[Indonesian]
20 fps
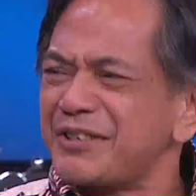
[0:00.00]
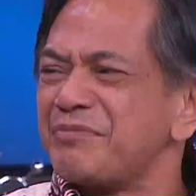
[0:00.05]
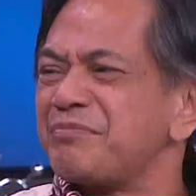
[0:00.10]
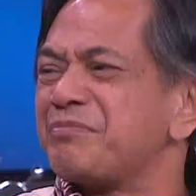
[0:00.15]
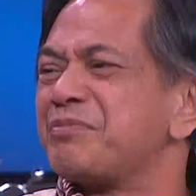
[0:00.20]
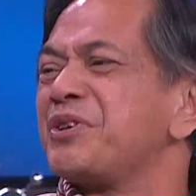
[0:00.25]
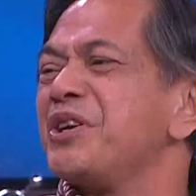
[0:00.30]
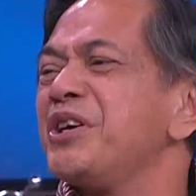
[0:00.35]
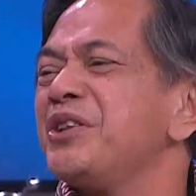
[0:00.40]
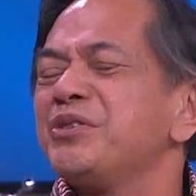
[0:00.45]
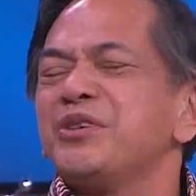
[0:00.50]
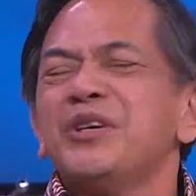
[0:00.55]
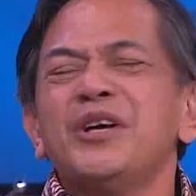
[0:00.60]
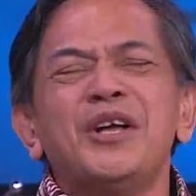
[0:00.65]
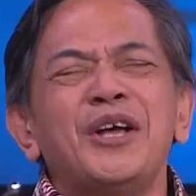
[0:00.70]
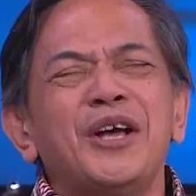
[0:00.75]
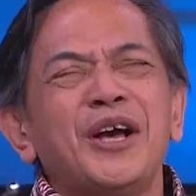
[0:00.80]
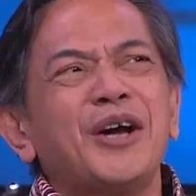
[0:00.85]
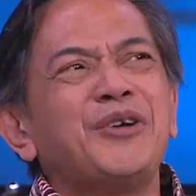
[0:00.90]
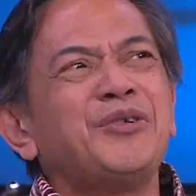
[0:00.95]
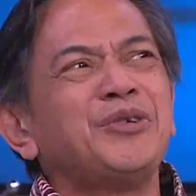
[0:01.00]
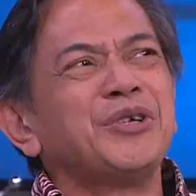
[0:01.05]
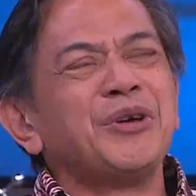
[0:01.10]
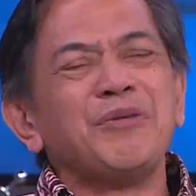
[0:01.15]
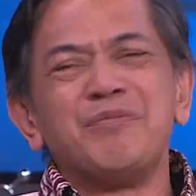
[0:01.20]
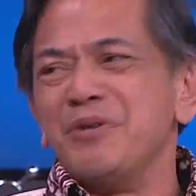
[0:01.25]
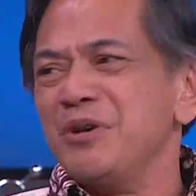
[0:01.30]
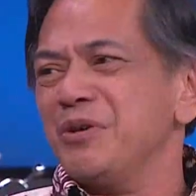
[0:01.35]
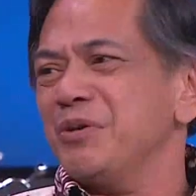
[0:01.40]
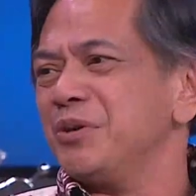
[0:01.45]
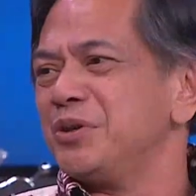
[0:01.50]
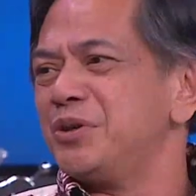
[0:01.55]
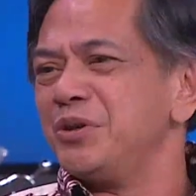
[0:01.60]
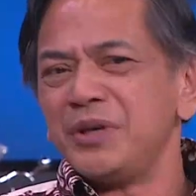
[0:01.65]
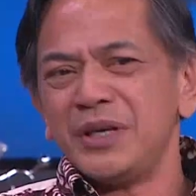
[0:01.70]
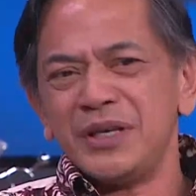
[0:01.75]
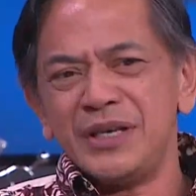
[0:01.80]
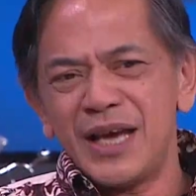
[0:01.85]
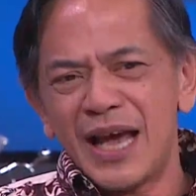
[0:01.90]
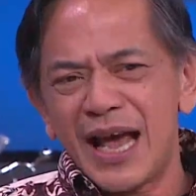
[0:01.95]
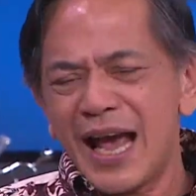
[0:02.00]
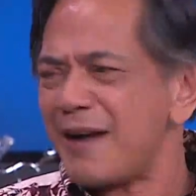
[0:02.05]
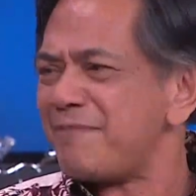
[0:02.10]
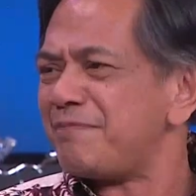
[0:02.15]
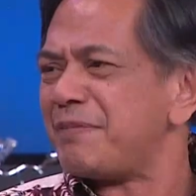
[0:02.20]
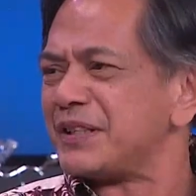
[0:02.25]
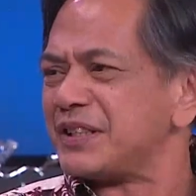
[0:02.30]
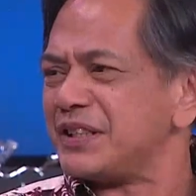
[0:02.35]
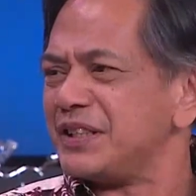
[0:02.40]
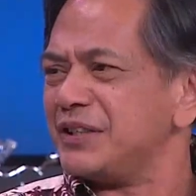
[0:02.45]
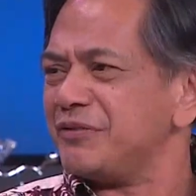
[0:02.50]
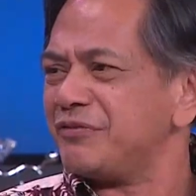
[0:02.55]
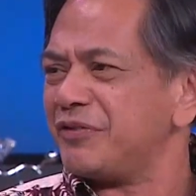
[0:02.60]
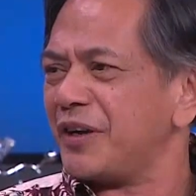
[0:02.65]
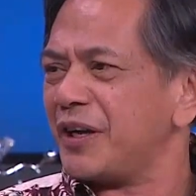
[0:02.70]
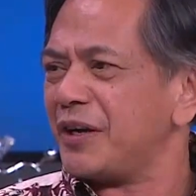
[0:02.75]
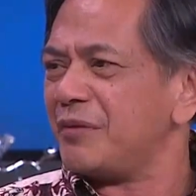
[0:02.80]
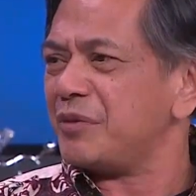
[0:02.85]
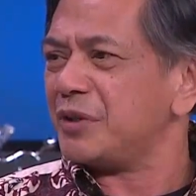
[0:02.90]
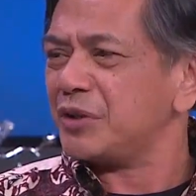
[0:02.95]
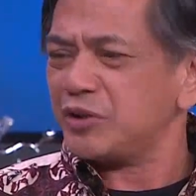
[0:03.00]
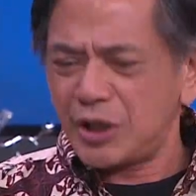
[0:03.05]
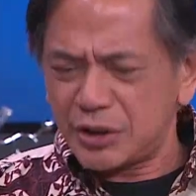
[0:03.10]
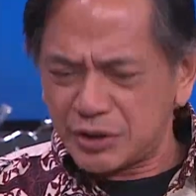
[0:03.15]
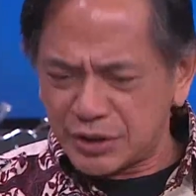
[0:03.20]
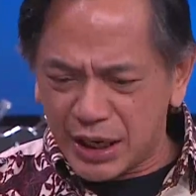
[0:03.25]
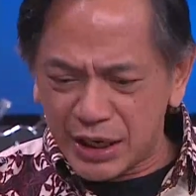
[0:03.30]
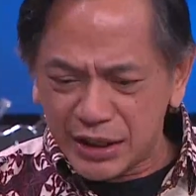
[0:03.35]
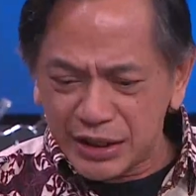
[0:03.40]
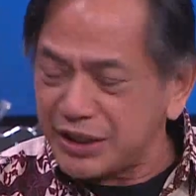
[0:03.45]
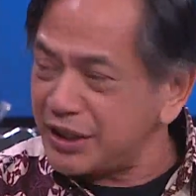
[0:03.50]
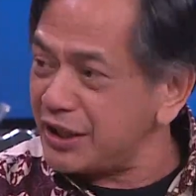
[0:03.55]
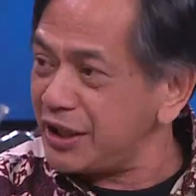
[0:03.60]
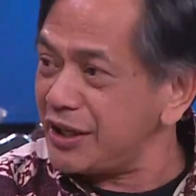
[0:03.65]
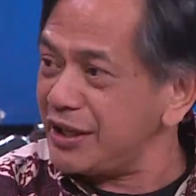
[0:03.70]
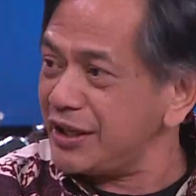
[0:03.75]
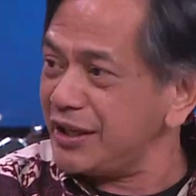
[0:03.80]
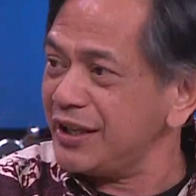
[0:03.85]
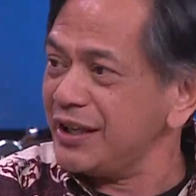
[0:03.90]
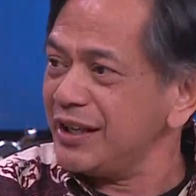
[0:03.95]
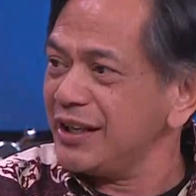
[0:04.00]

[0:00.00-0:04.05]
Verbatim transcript: kayak gitu. Aduh saya bingung juga ini apa sih ini film ini. Saya cari di ini.